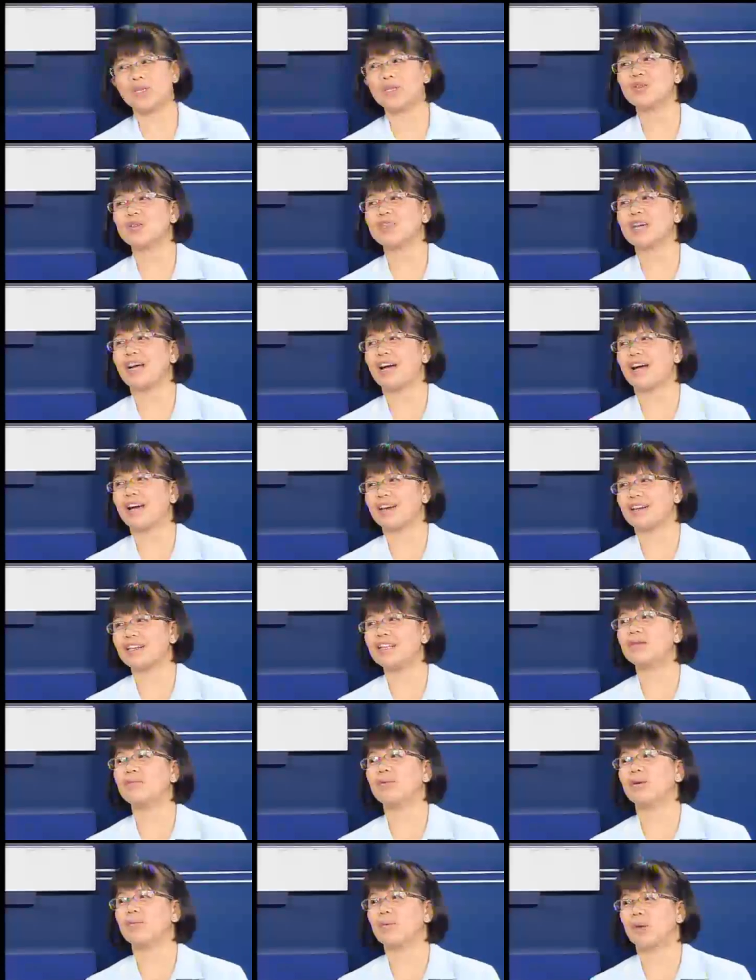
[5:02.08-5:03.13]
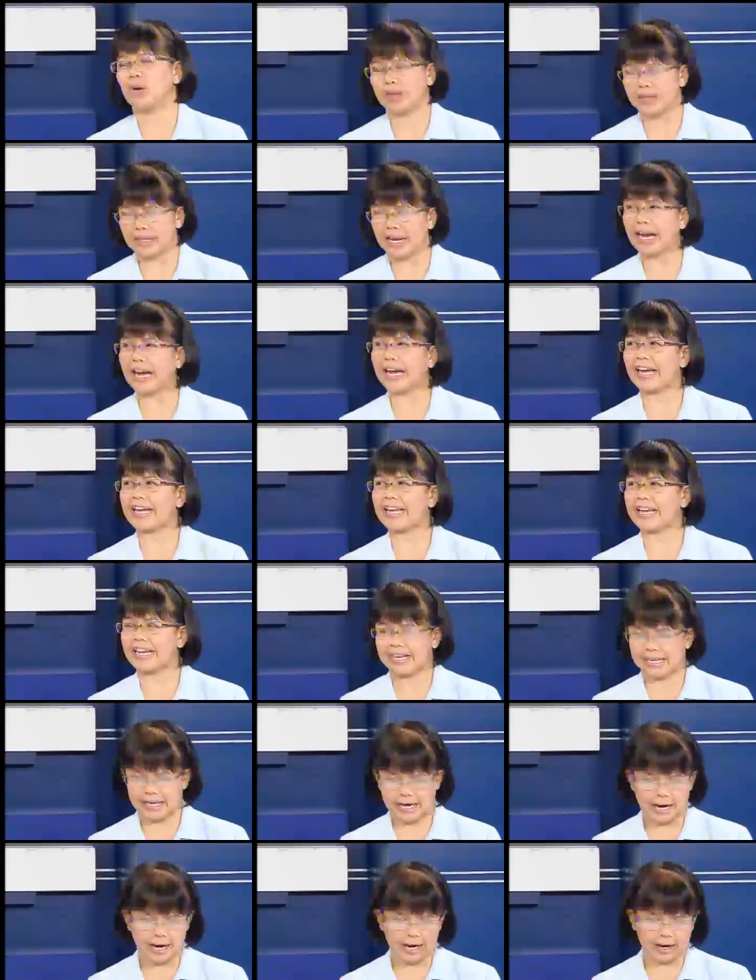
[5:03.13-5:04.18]
นผู้เชี่ยวชาญนั่นคือเป็นหมอไท
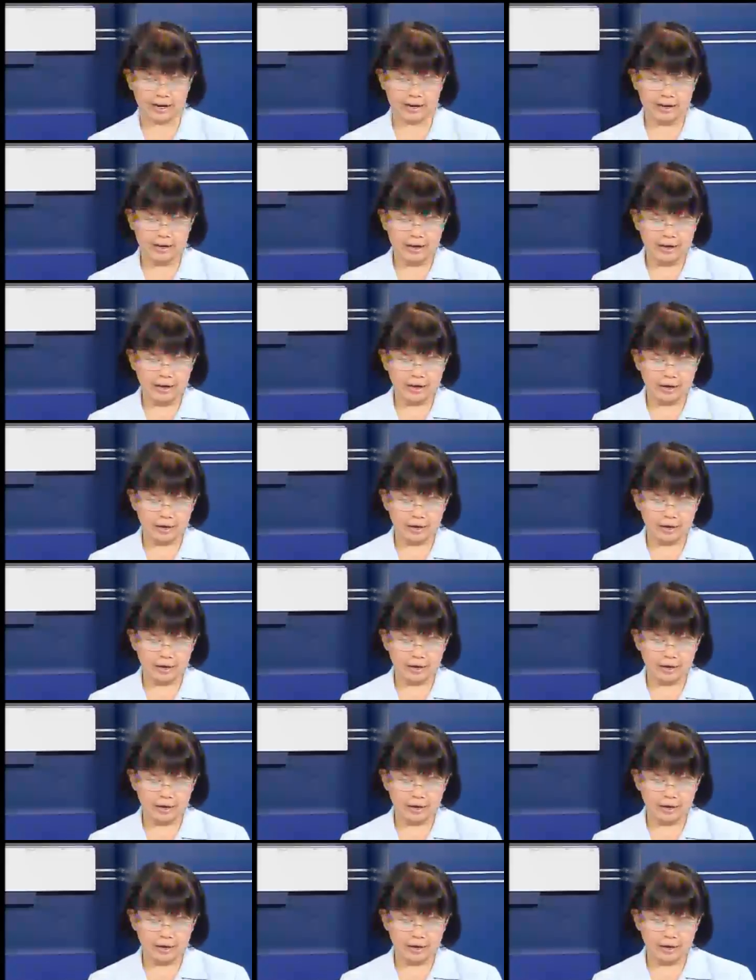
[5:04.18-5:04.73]
ยค่ะ